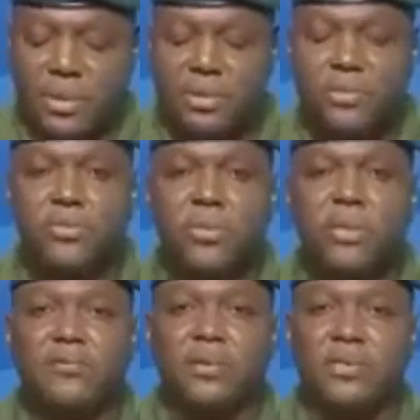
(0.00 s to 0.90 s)
des
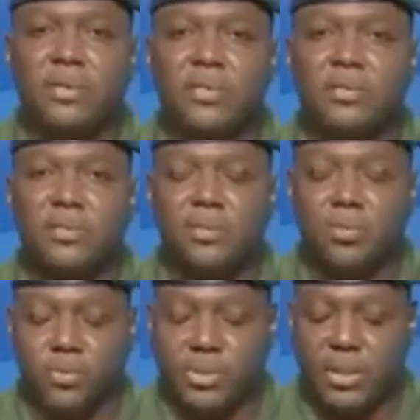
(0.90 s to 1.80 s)
autorités françaises de
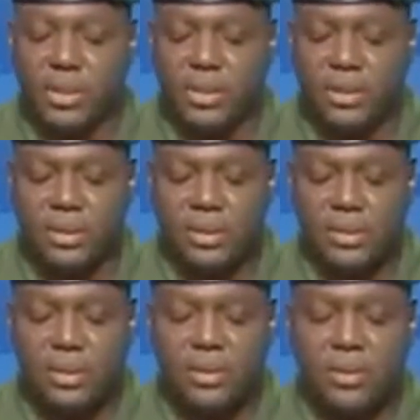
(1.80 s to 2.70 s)
procéder
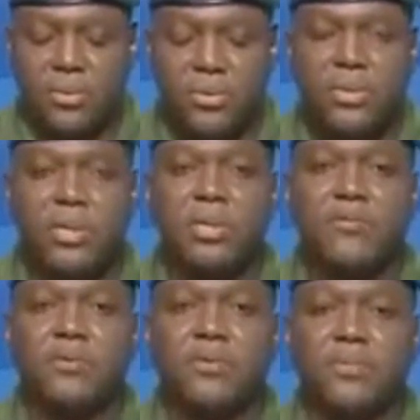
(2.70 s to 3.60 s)
au retrait des
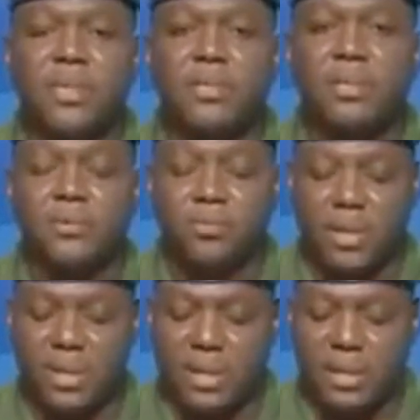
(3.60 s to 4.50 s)
forces militaires de
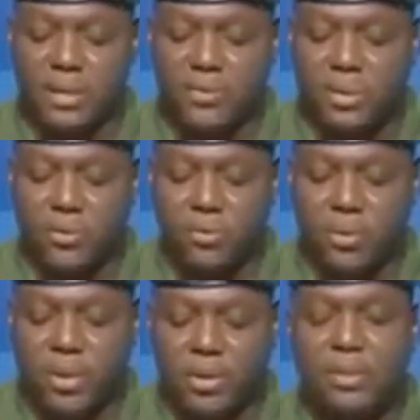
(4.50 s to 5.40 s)
Barkhane et de
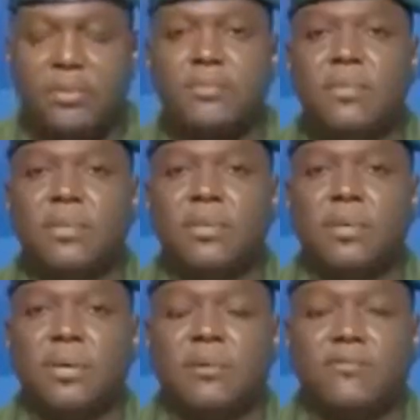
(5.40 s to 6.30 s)
Takuba
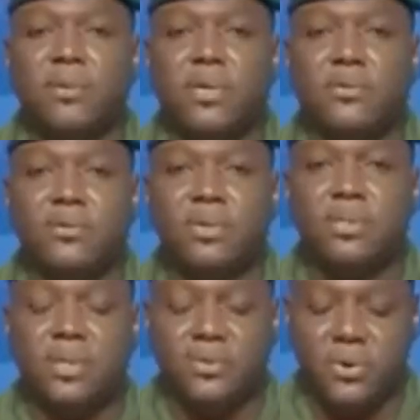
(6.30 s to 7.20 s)
en violation
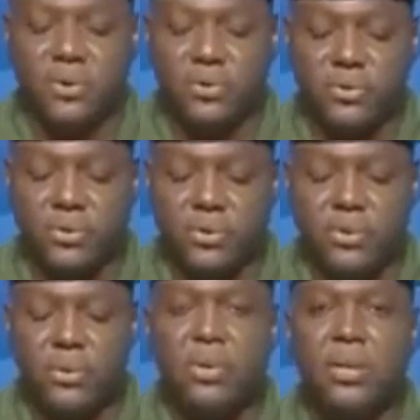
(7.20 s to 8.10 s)
des accords
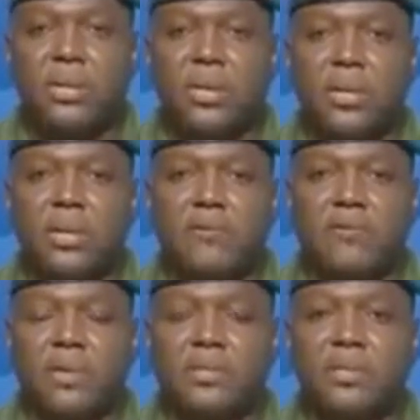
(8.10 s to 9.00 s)
liant la
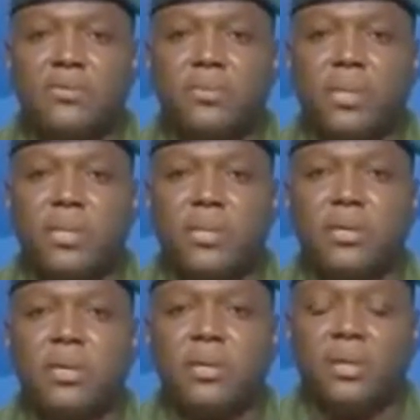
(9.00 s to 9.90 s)
France et le Mali
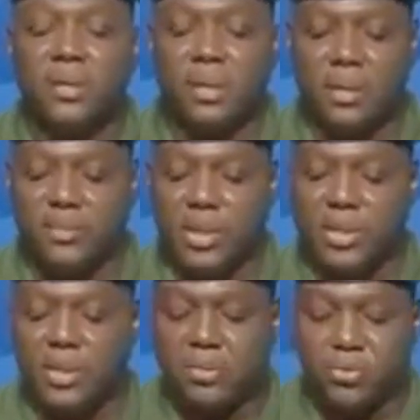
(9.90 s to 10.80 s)
et
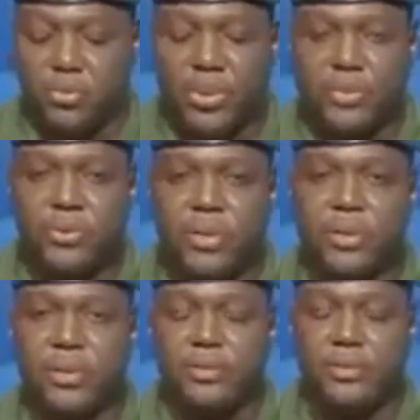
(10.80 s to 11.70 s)
impliquant d'autres partenaires.